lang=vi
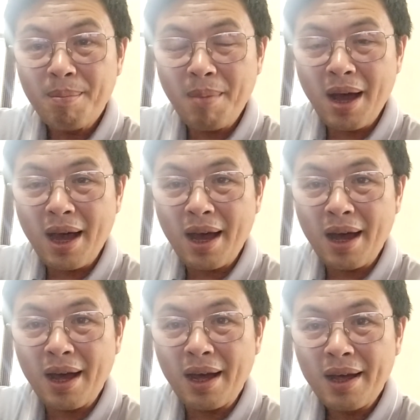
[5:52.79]

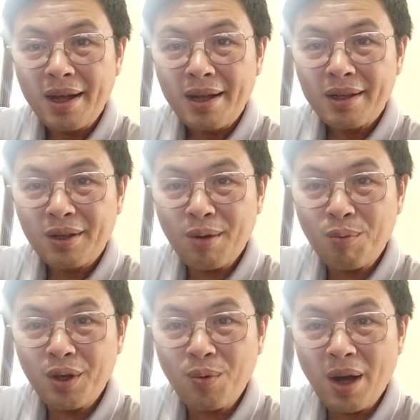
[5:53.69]
mà
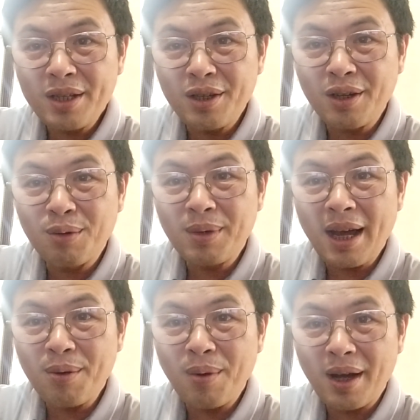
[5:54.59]
trong cái quá trình công
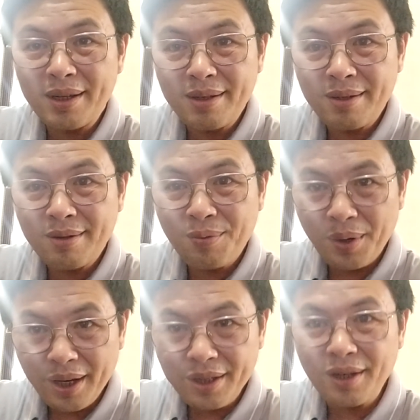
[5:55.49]
tác của anh
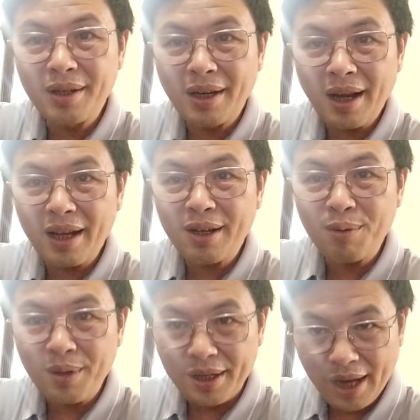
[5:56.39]
Nguyễn Thành Sơn anh
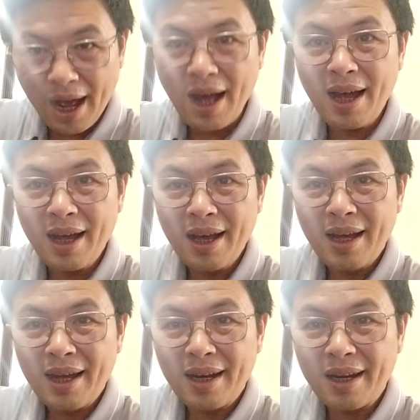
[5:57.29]
không nhận ra
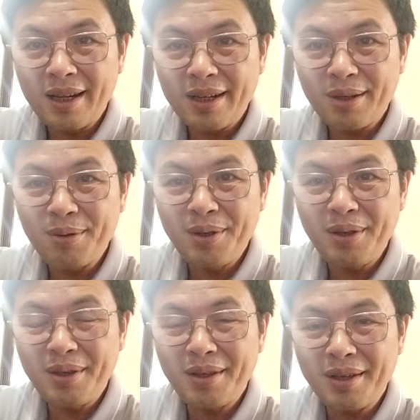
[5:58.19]
đấy tôi
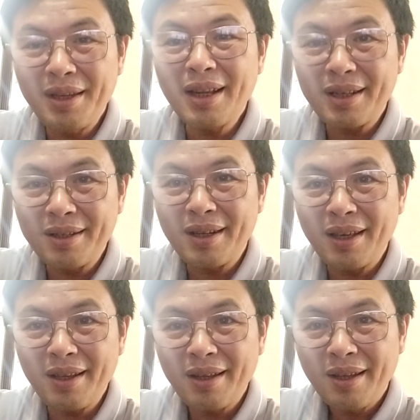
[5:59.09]
nghĩ là như
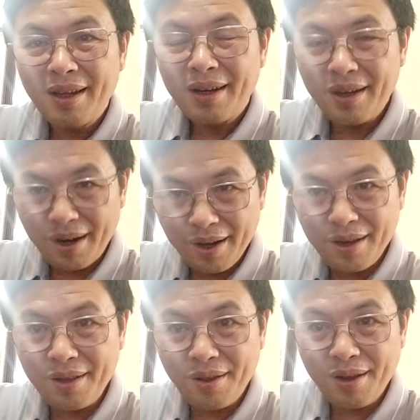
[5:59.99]
thế điển
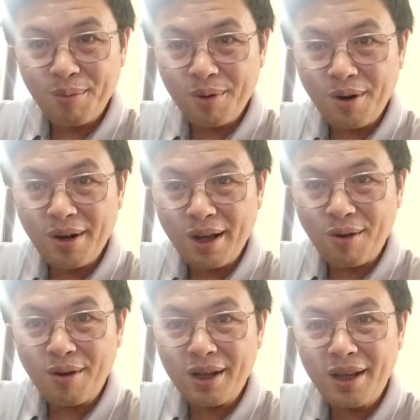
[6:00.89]
hình trong đó là
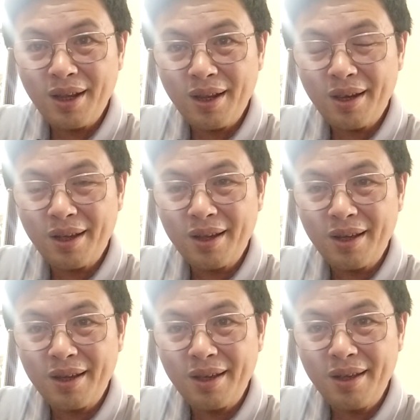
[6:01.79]
có cái cái
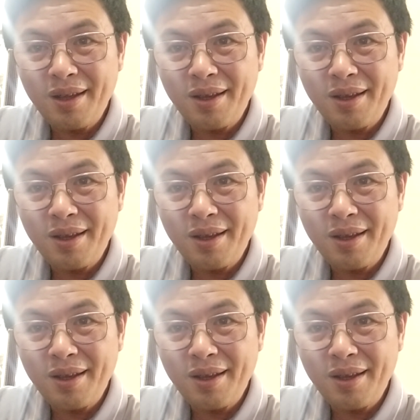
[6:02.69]
cái cái